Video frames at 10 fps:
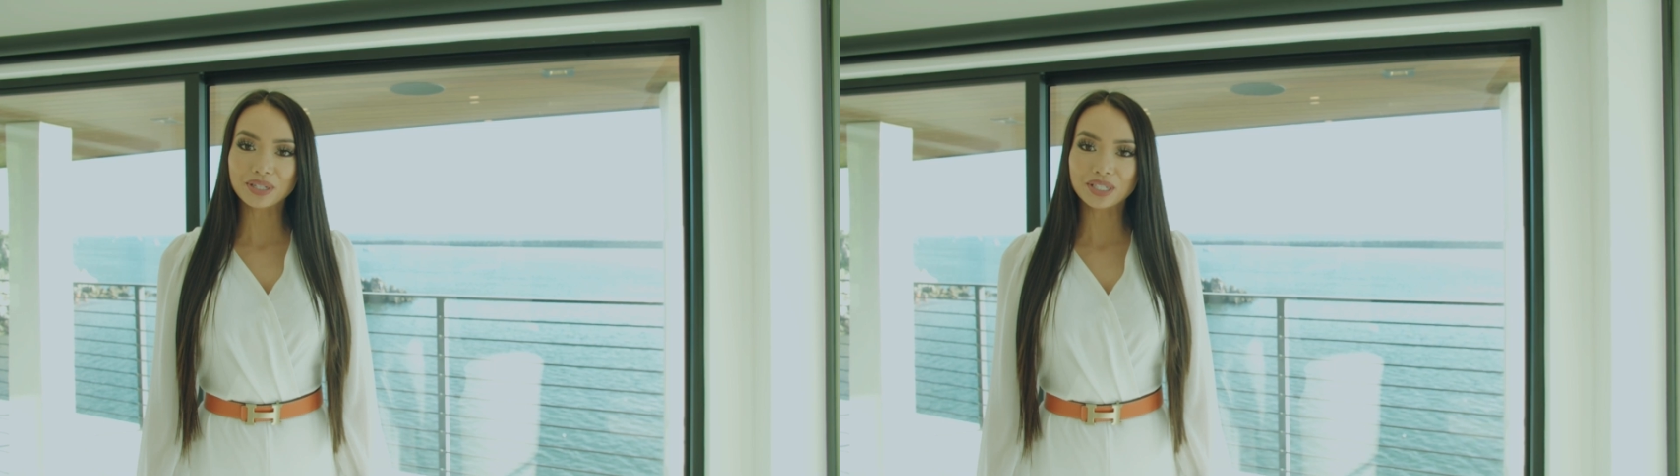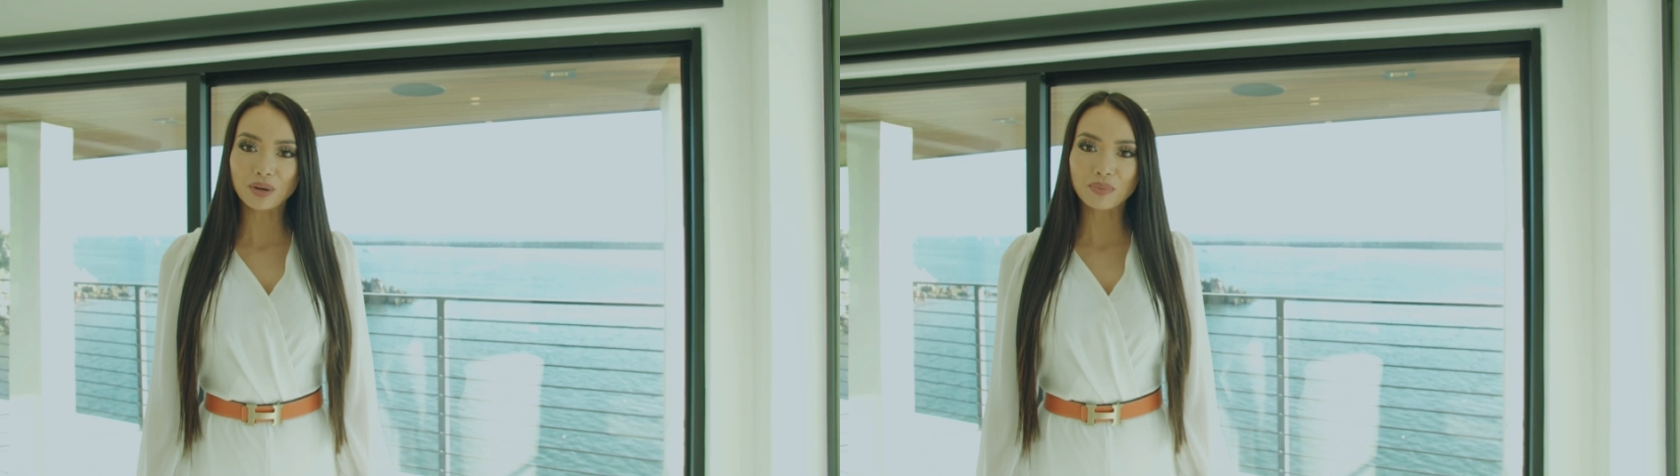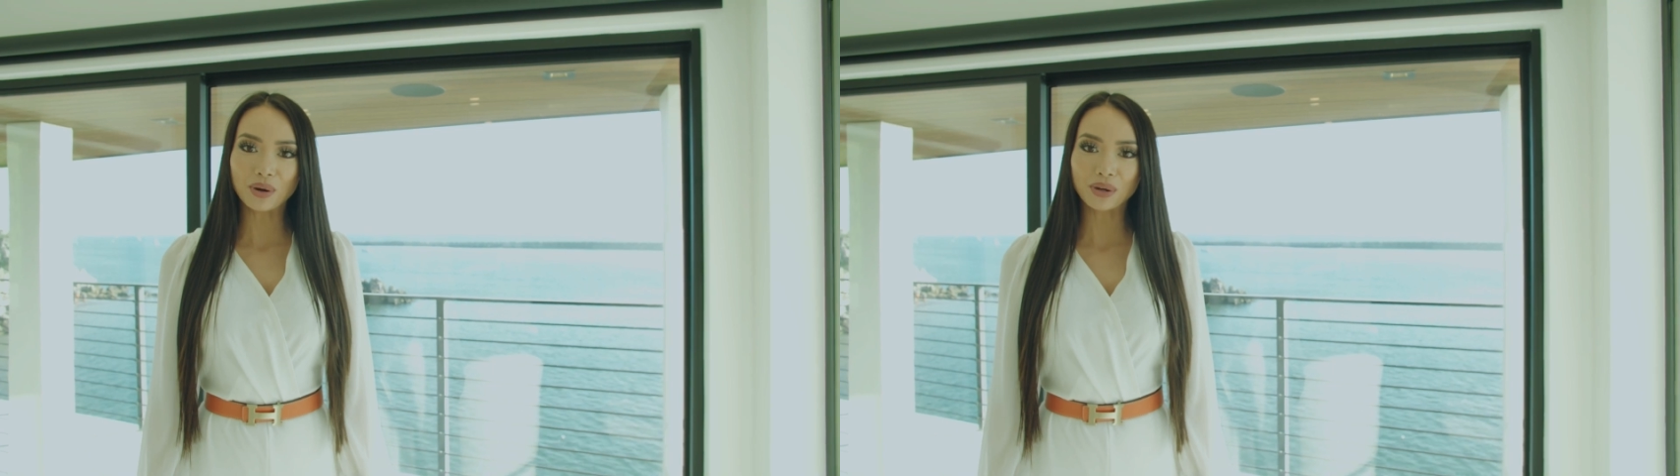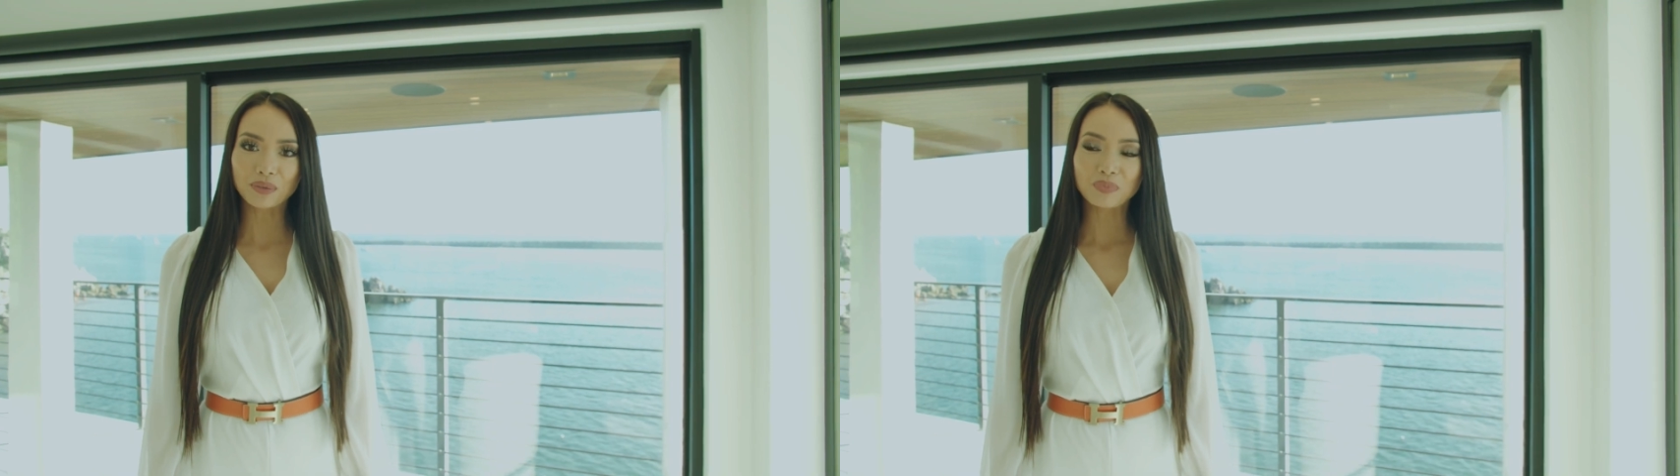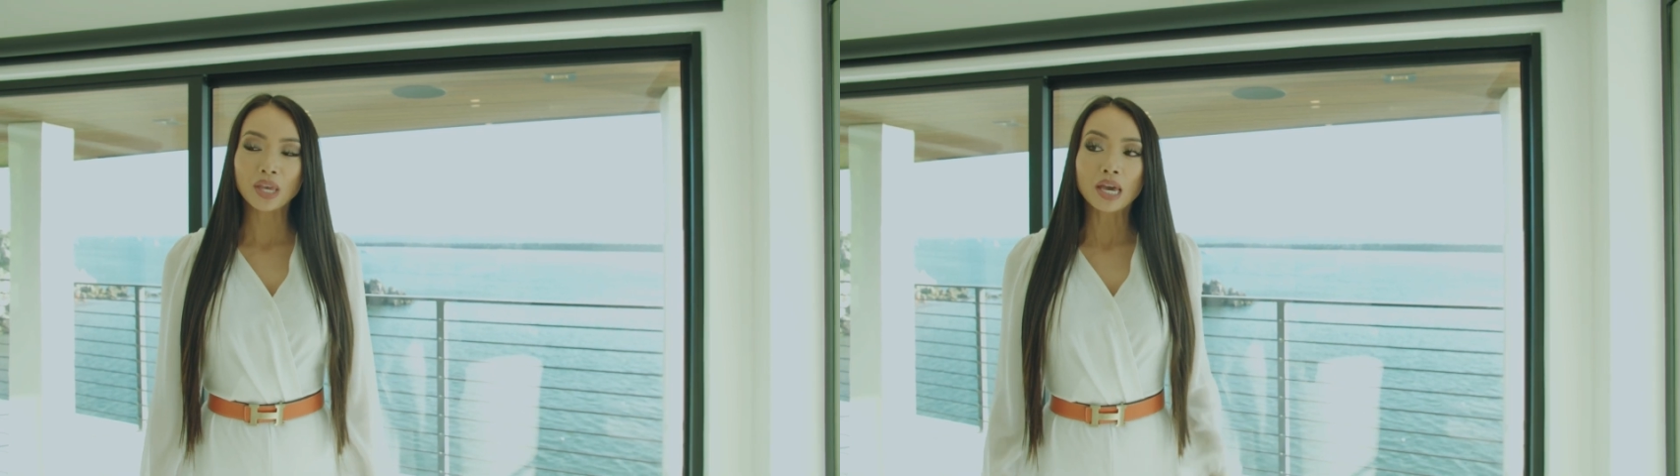Del Mar.
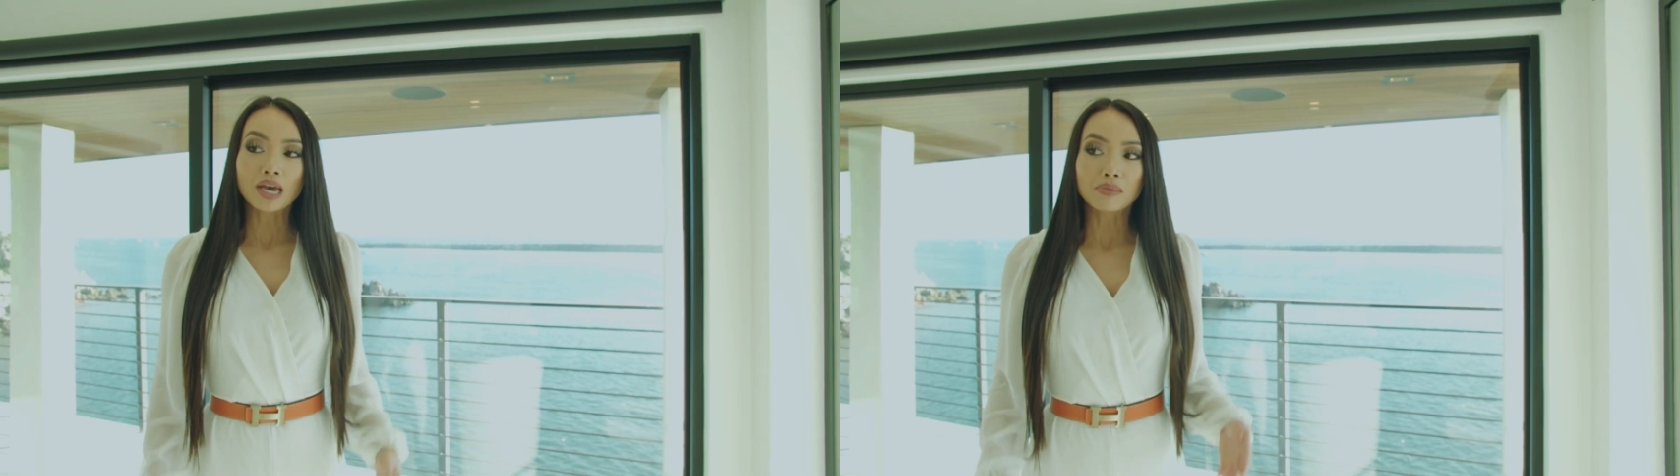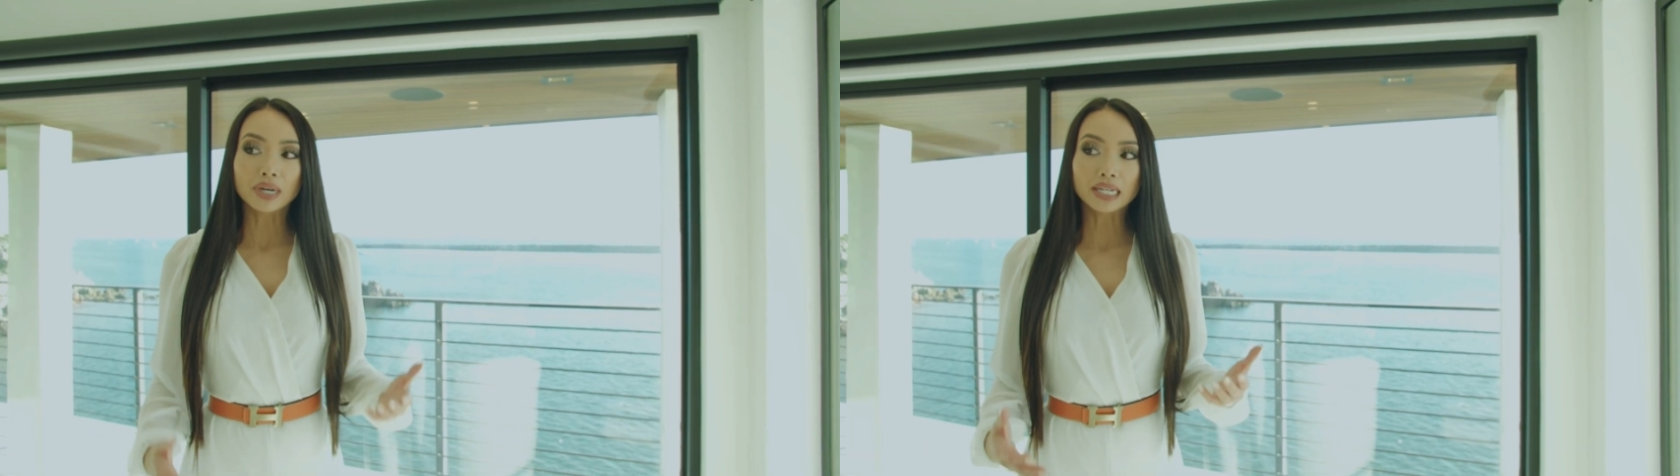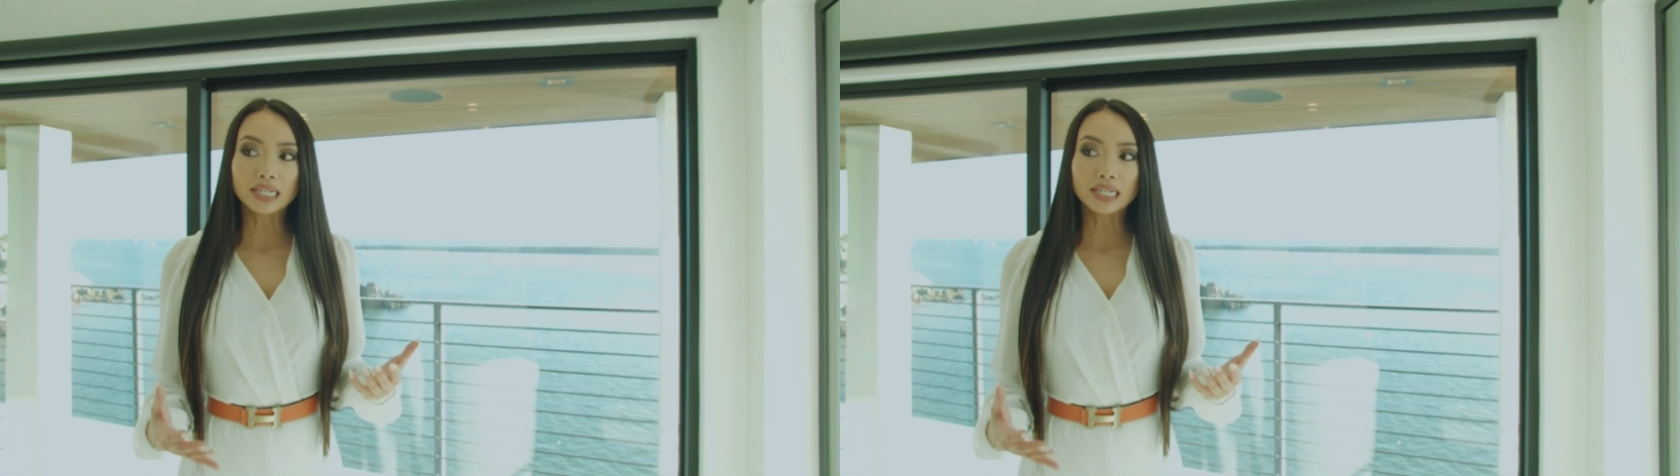Mình